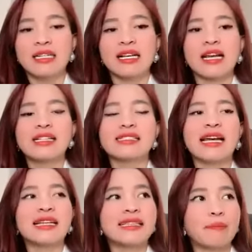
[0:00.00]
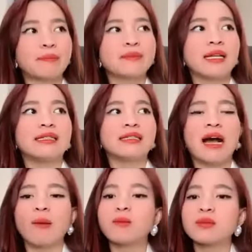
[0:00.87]
Là các anh chị hãy tập tành
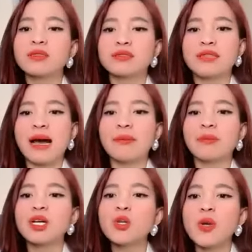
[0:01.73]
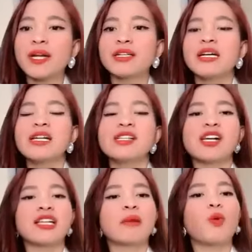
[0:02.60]
học làm kinh doanh,
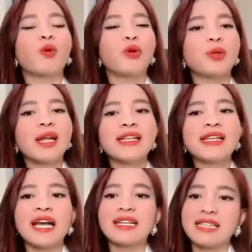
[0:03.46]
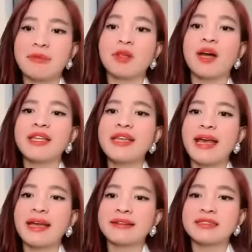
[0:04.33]
trở thành một người doanh nhân chạm theo hải
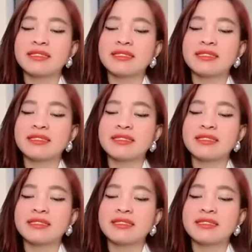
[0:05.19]
vàng,